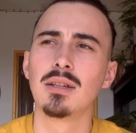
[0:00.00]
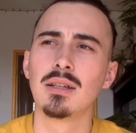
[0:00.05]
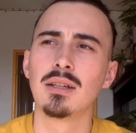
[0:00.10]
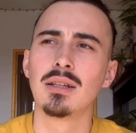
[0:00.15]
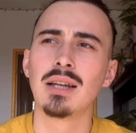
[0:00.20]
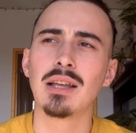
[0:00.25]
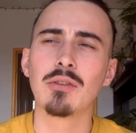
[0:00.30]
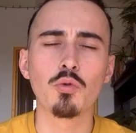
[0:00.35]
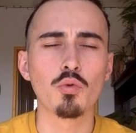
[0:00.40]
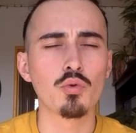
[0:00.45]

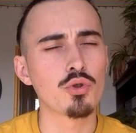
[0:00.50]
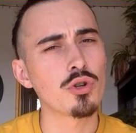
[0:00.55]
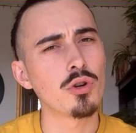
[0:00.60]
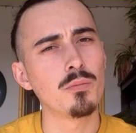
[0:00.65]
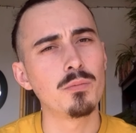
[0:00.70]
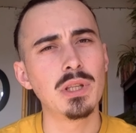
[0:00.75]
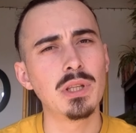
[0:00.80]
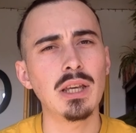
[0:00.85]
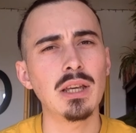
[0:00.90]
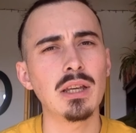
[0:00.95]
La tronche en
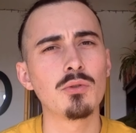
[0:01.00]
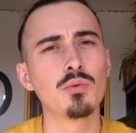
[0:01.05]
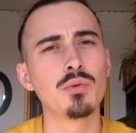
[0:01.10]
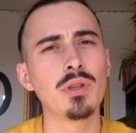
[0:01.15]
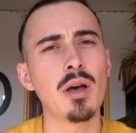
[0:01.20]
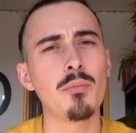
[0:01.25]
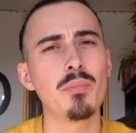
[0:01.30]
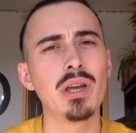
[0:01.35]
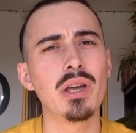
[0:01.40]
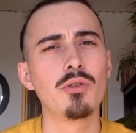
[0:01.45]
biais qu'on
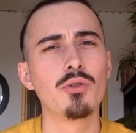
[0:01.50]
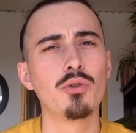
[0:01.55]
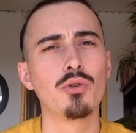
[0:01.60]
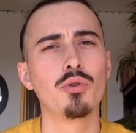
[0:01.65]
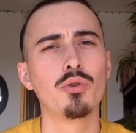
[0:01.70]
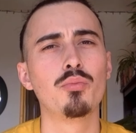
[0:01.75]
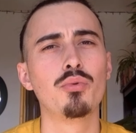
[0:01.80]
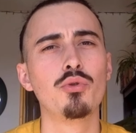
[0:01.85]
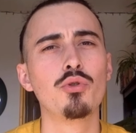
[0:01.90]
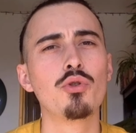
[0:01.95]

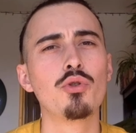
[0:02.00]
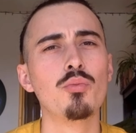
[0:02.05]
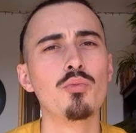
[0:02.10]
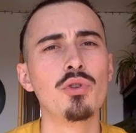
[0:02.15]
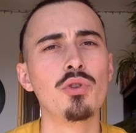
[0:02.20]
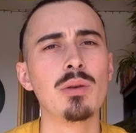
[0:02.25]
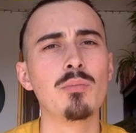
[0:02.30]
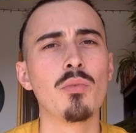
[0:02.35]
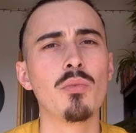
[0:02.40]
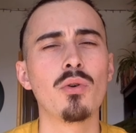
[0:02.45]
appelle plus
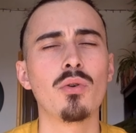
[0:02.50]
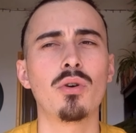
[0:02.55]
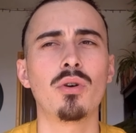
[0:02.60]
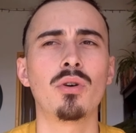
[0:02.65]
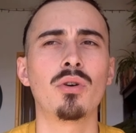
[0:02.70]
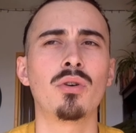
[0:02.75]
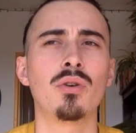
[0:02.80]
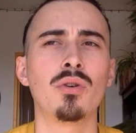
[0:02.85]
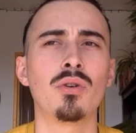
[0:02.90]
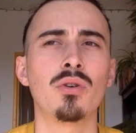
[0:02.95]
communément
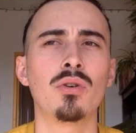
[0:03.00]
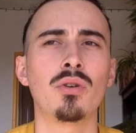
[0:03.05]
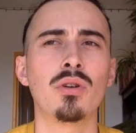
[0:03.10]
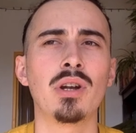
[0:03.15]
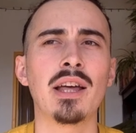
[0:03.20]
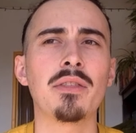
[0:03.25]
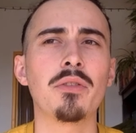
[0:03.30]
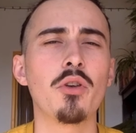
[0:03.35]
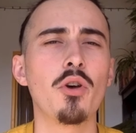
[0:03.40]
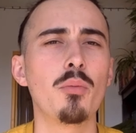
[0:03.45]

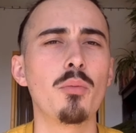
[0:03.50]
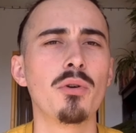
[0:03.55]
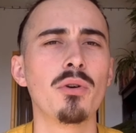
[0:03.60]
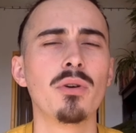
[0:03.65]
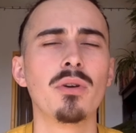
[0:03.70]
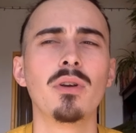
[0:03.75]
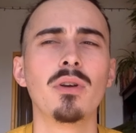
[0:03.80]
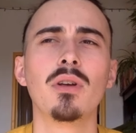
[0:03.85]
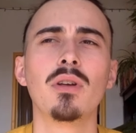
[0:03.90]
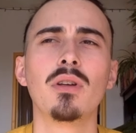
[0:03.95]
la tub,
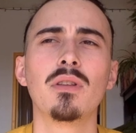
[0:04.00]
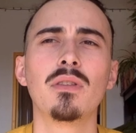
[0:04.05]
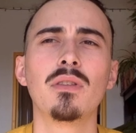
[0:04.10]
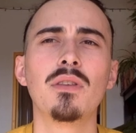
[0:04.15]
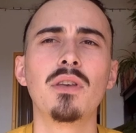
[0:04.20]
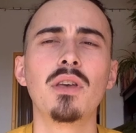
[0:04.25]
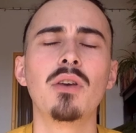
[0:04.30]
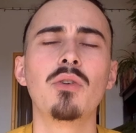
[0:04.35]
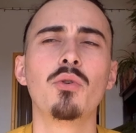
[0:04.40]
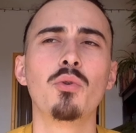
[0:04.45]

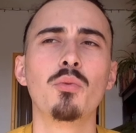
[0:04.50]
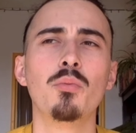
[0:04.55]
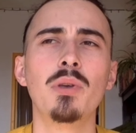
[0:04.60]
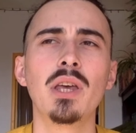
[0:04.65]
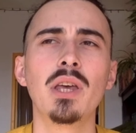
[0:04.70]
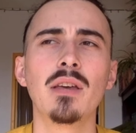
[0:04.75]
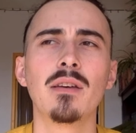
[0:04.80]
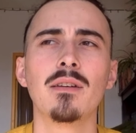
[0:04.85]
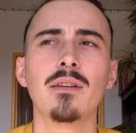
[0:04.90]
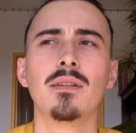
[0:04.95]
T-E-B.
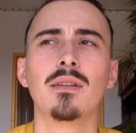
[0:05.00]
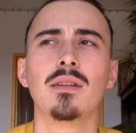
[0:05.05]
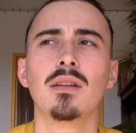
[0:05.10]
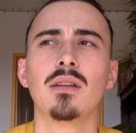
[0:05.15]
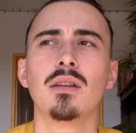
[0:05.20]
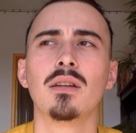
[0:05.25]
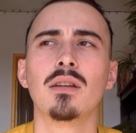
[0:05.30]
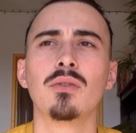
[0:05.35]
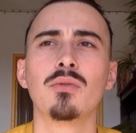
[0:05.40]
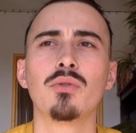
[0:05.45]

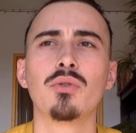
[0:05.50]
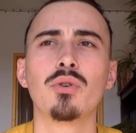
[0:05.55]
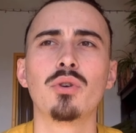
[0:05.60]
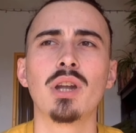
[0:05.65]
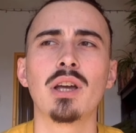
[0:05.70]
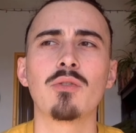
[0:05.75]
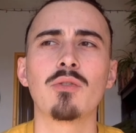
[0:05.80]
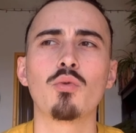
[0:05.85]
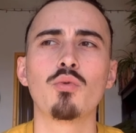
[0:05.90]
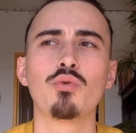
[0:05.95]
Donc
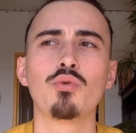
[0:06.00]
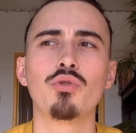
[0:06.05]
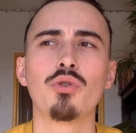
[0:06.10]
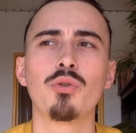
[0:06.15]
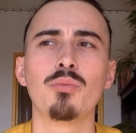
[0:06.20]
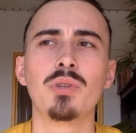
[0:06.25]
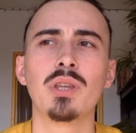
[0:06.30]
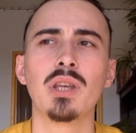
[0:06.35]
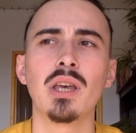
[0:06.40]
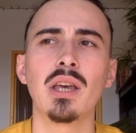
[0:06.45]
la tronche
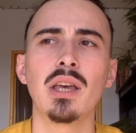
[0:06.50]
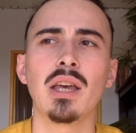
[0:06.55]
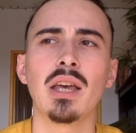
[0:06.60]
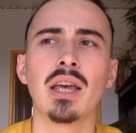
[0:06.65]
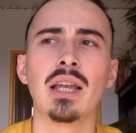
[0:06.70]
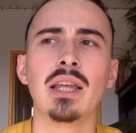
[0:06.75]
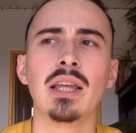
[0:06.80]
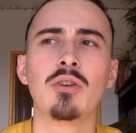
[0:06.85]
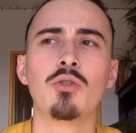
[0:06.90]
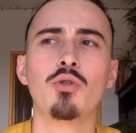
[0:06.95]
en biais,
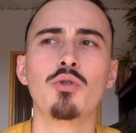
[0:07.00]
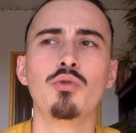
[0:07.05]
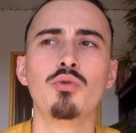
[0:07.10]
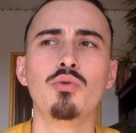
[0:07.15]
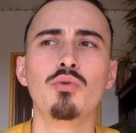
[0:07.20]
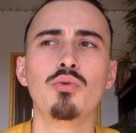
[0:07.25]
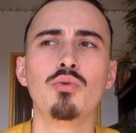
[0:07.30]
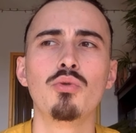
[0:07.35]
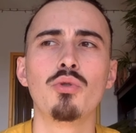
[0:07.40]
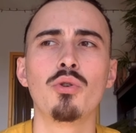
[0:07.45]
elle est
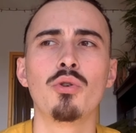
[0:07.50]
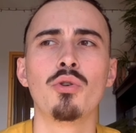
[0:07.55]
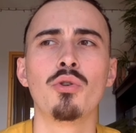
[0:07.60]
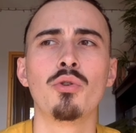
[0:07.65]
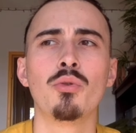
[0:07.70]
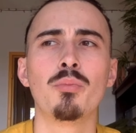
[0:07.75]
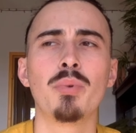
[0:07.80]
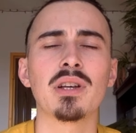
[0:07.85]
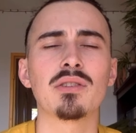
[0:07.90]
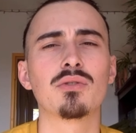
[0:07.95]
connue
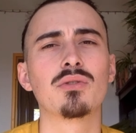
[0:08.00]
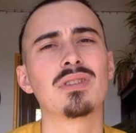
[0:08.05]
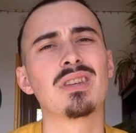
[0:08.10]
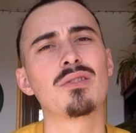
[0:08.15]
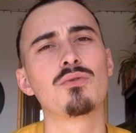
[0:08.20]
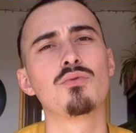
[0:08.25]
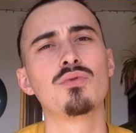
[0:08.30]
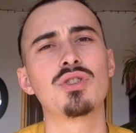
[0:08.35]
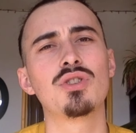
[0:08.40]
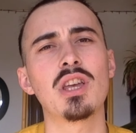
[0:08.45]
parce que
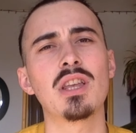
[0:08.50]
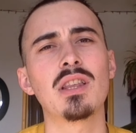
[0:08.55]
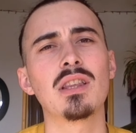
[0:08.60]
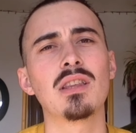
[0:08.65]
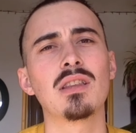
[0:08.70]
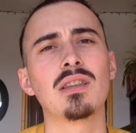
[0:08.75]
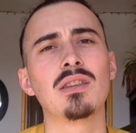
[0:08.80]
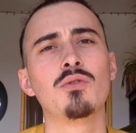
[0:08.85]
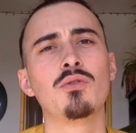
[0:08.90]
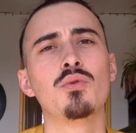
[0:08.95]
c'est une
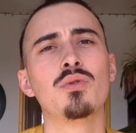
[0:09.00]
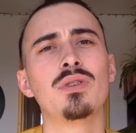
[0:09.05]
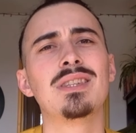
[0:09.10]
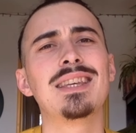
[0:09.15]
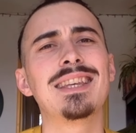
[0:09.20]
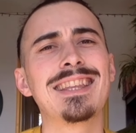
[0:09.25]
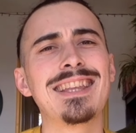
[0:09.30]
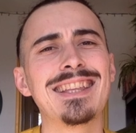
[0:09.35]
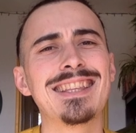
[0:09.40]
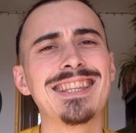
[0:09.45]
chaîne de
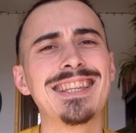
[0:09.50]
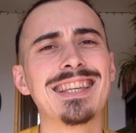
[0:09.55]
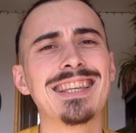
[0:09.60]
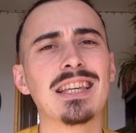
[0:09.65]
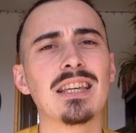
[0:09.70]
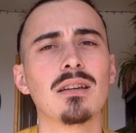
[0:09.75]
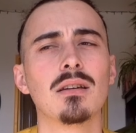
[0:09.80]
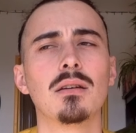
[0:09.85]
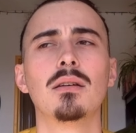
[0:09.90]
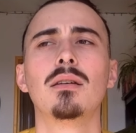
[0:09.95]

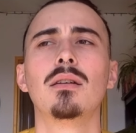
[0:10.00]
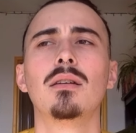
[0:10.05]
zététique.